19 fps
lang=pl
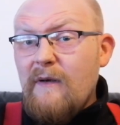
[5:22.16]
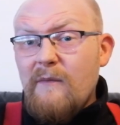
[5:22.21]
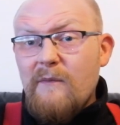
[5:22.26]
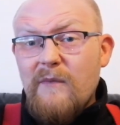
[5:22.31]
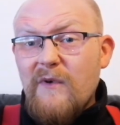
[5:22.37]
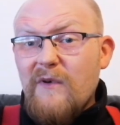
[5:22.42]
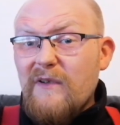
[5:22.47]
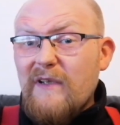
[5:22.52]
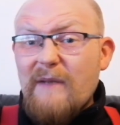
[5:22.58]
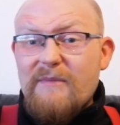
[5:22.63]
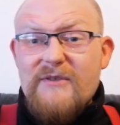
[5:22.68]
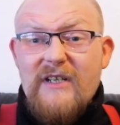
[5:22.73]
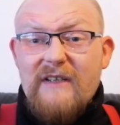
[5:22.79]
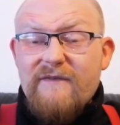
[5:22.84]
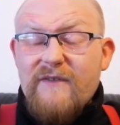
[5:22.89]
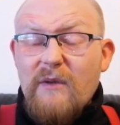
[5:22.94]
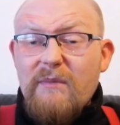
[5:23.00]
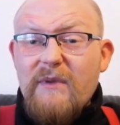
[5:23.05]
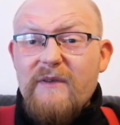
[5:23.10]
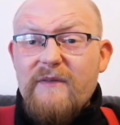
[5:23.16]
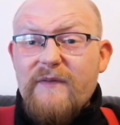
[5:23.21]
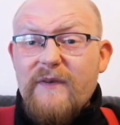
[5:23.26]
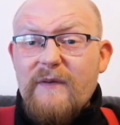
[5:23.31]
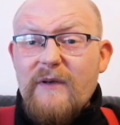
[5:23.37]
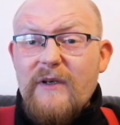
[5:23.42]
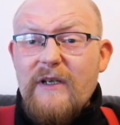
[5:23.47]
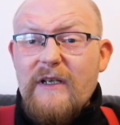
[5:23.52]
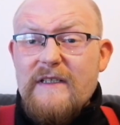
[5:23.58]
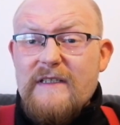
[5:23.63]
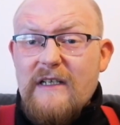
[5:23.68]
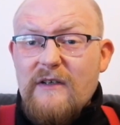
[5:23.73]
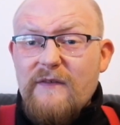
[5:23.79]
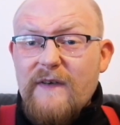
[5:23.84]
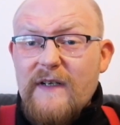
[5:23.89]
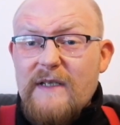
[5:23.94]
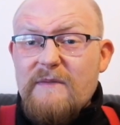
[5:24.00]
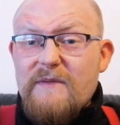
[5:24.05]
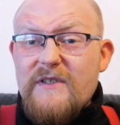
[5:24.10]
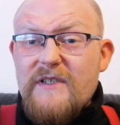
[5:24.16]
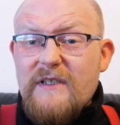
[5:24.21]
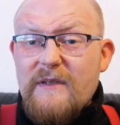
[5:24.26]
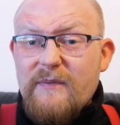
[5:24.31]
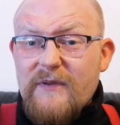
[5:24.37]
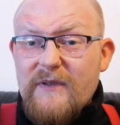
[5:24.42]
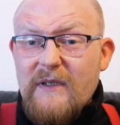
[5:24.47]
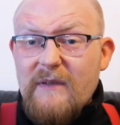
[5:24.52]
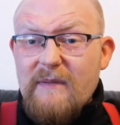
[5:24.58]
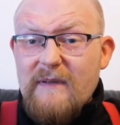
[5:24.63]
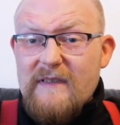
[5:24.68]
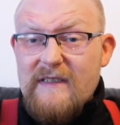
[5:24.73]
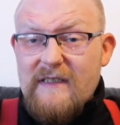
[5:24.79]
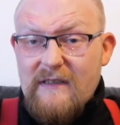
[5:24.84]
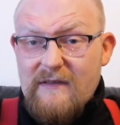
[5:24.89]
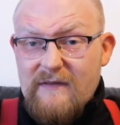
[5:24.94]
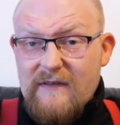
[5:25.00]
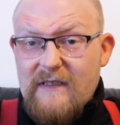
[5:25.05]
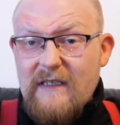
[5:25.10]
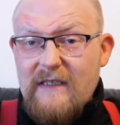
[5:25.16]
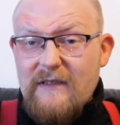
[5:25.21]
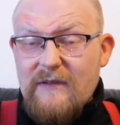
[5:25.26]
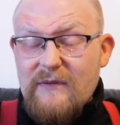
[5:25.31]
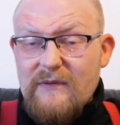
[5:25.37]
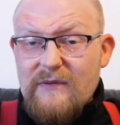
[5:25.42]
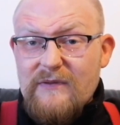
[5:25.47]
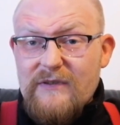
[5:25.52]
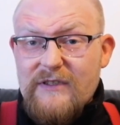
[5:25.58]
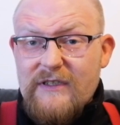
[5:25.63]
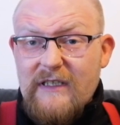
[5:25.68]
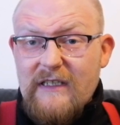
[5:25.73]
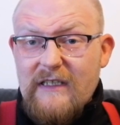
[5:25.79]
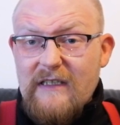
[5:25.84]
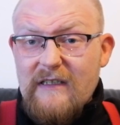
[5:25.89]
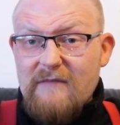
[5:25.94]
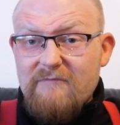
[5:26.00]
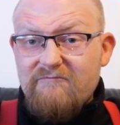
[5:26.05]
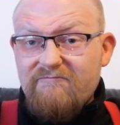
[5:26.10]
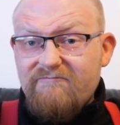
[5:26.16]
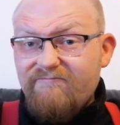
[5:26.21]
Bo na przykład tobie twoje zachowanie mi się nie podoba z tego względu, że